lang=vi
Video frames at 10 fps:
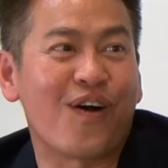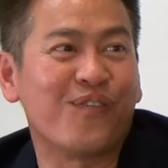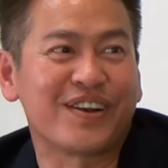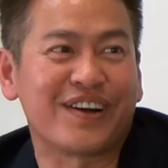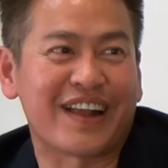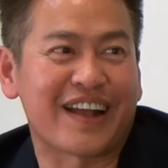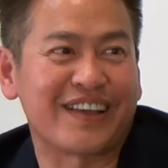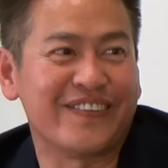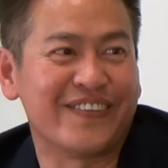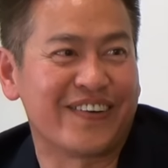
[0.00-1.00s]
không biết trời đang
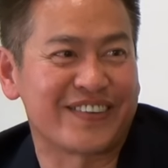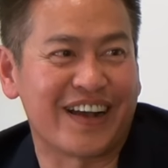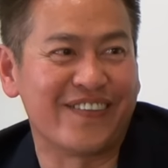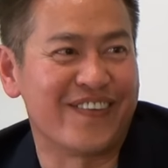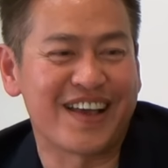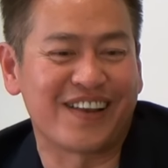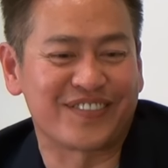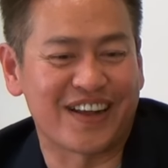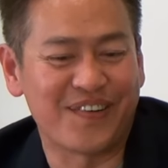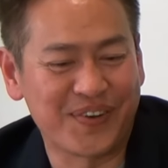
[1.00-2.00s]
gì luôn họ sợ quá hay làm
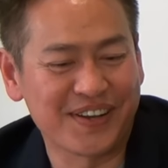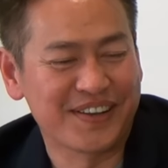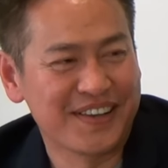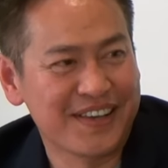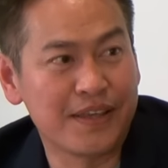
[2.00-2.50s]
sao không biết yeah. Dạ.